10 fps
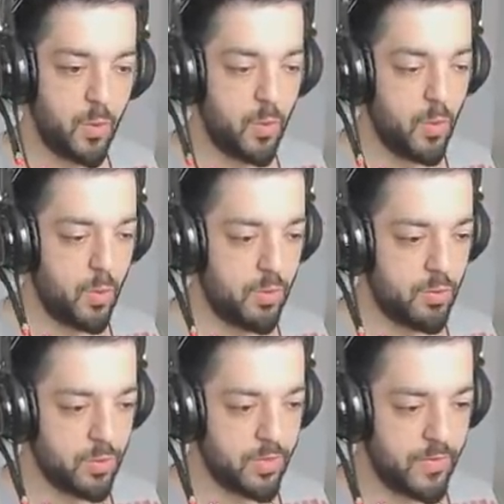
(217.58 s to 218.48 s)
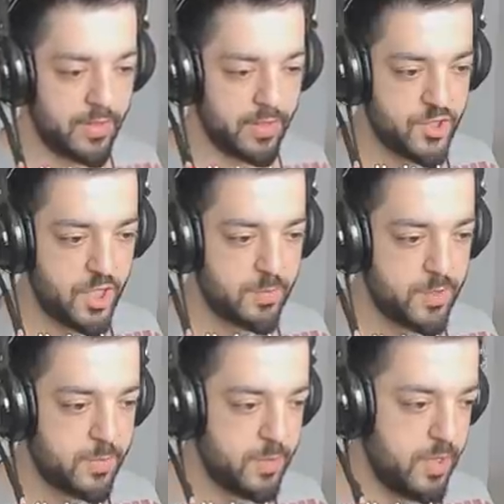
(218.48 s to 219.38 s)
Oo, o da var ya
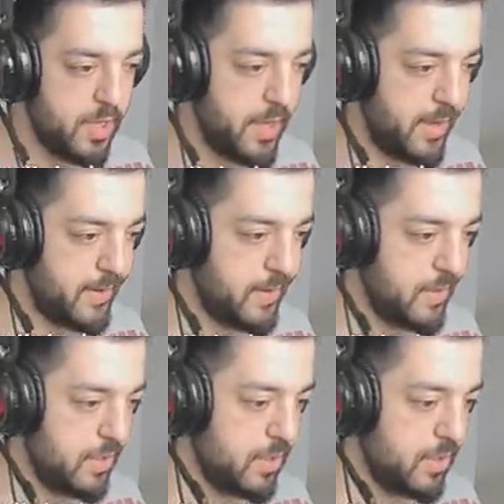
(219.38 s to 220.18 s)
çekmiş mini ha.